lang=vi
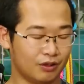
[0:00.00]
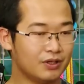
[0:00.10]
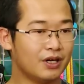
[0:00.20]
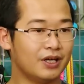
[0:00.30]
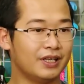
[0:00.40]
đúng
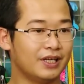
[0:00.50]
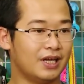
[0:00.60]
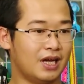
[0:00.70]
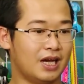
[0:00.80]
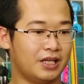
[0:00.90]
rồi
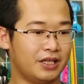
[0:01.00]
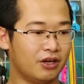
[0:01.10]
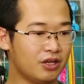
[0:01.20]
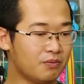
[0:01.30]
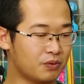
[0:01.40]
à, thì
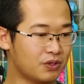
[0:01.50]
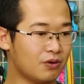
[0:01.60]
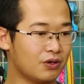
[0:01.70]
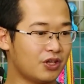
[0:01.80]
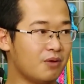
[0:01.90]
đối với một số
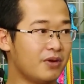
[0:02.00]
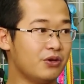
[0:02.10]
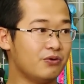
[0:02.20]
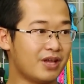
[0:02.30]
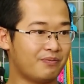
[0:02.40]
con chó mà
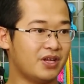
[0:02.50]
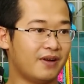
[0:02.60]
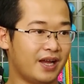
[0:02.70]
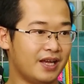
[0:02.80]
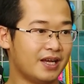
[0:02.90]
du nhập như
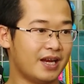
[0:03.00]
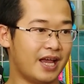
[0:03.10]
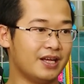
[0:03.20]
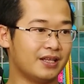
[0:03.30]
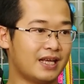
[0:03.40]
vậy á,
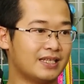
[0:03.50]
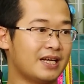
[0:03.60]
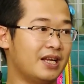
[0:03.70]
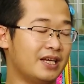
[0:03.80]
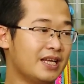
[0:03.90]
để người ta
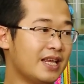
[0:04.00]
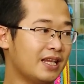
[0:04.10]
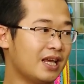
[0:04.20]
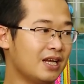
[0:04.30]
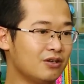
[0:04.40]
xác định cái
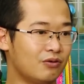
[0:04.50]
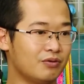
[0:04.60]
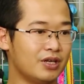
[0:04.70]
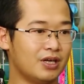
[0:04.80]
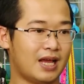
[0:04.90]
danh tính
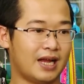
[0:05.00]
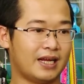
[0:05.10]
cũng như là